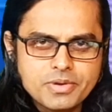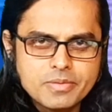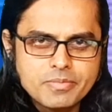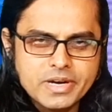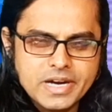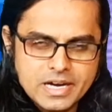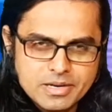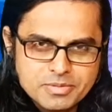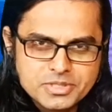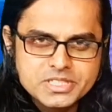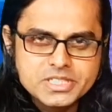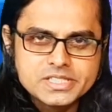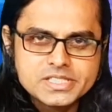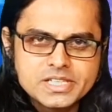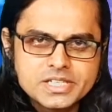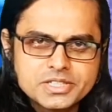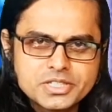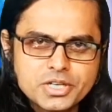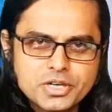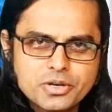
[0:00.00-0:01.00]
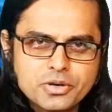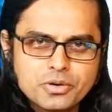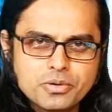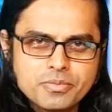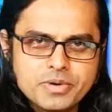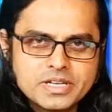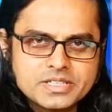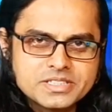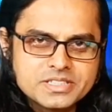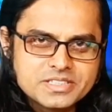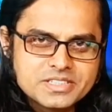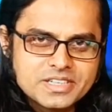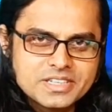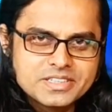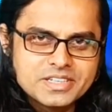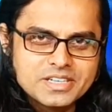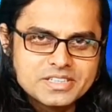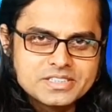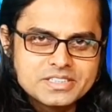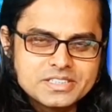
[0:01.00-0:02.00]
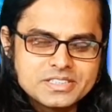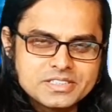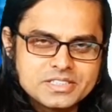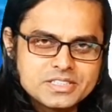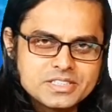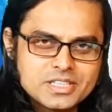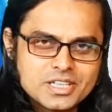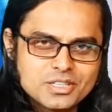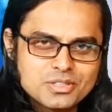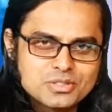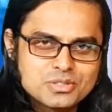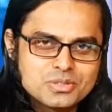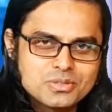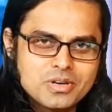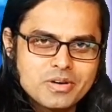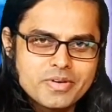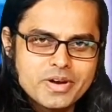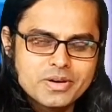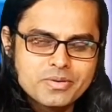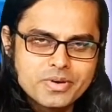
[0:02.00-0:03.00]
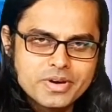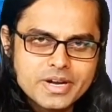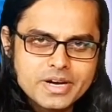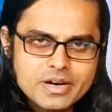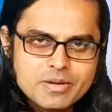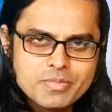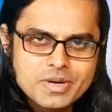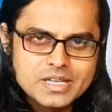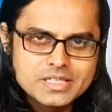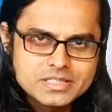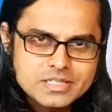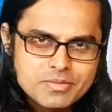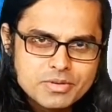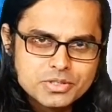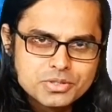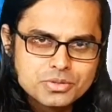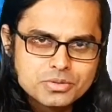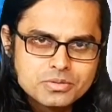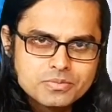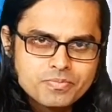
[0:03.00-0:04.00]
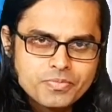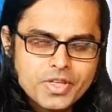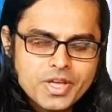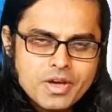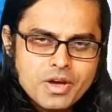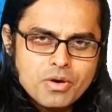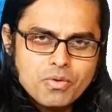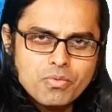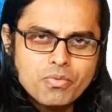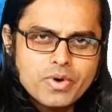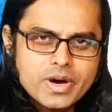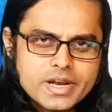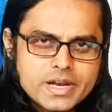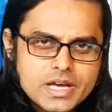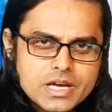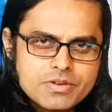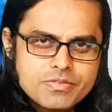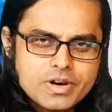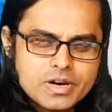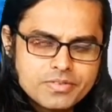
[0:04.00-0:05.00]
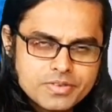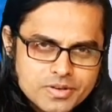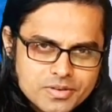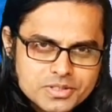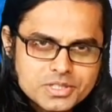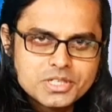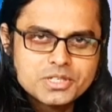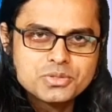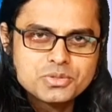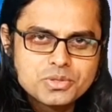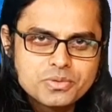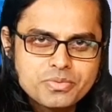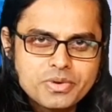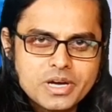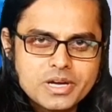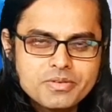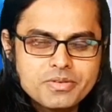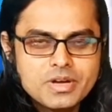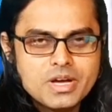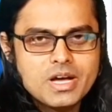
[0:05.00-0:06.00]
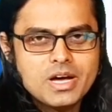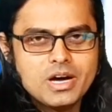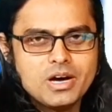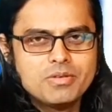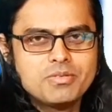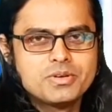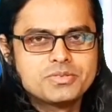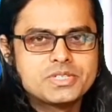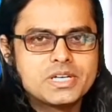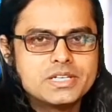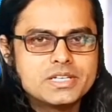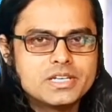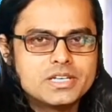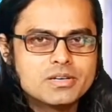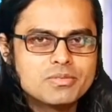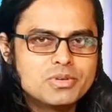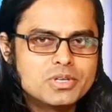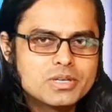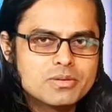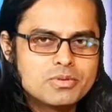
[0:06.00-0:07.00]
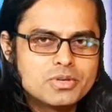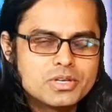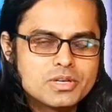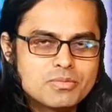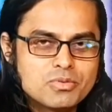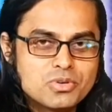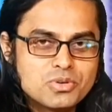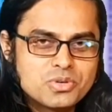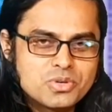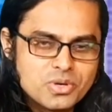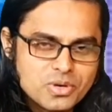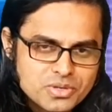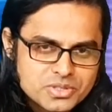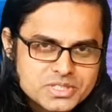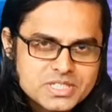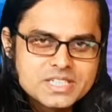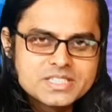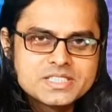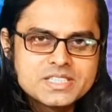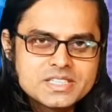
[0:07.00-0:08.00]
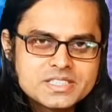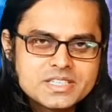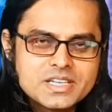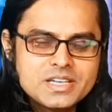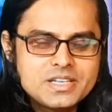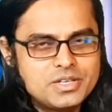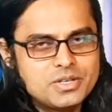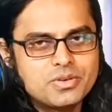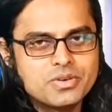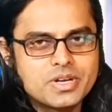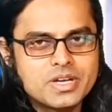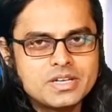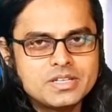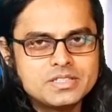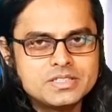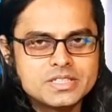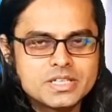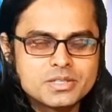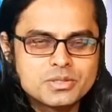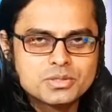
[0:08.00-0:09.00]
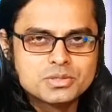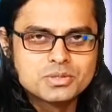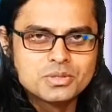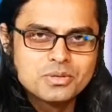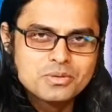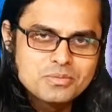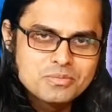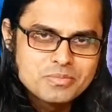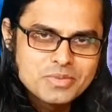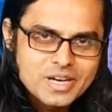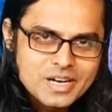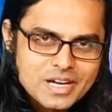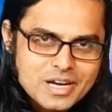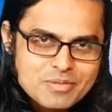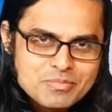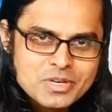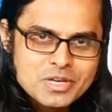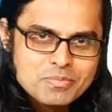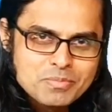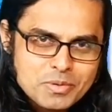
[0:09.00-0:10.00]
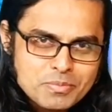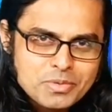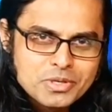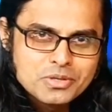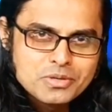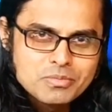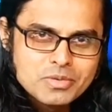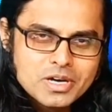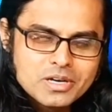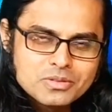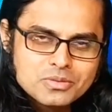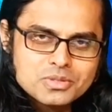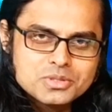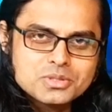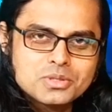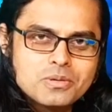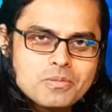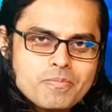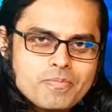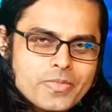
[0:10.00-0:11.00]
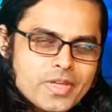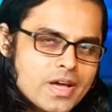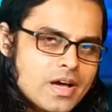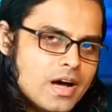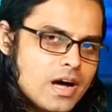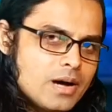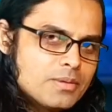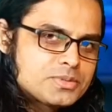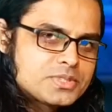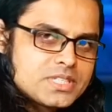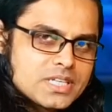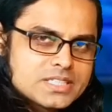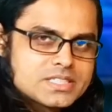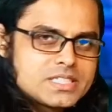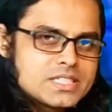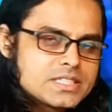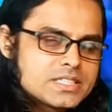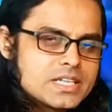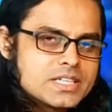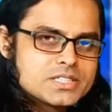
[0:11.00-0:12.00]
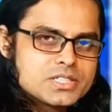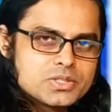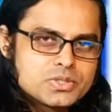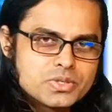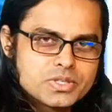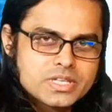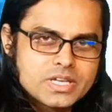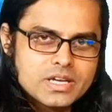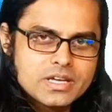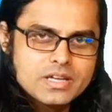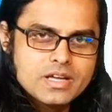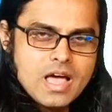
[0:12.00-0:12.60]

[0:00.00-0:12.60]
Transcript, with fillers: फिल्म एकेडमी सक्सेड थिएटर ग्रुप एंड सक्सेड कास्टिंग इंस्टीट्यूट यहाँ दोस्तों हमारा कॉन्टैक्ट नंबर है सेवन टू वन नाइन फाइव डबल थ्री टू जीरो फाइव और वेबसाइट डब्ल्यू डब्ल्यू डब्ल्यू डॉट सक्सेस गेट डॉट एन जी हाँ दोस्तों मेरा नाम है बिपिन कुमार दोस्तों आप सक्सेस गेट से जुड़ के